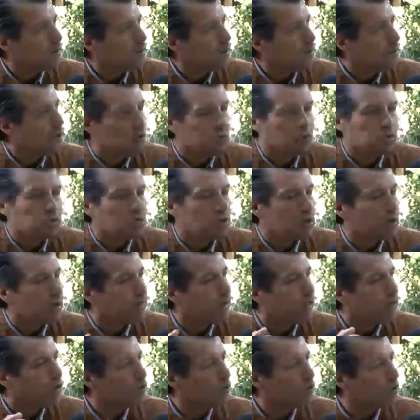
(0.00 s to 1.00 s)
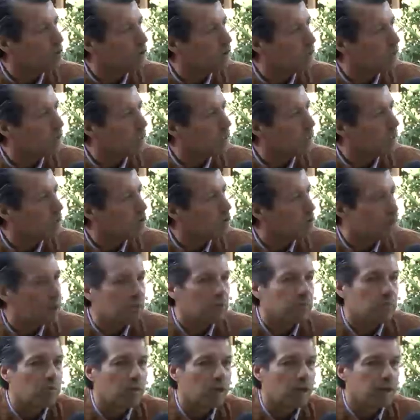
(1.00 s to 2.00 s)
Y no lo estoy hablando por Vicente
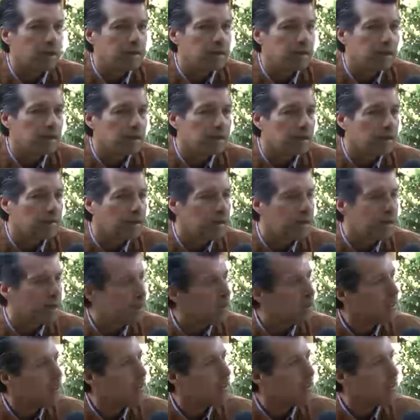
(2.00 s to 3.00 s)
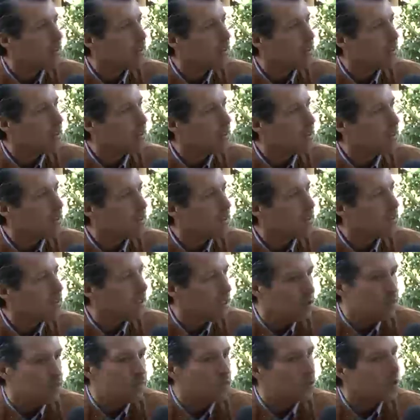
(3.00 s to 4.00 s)
Loredo, por la gente que trabaja ahí,
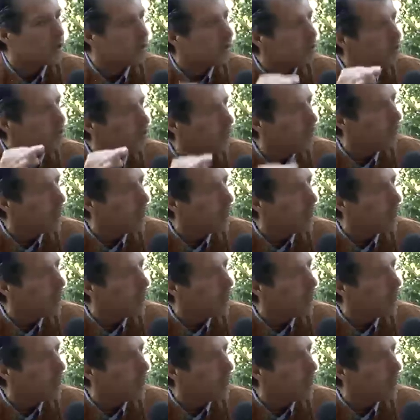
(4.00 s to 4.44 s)
sino porque es un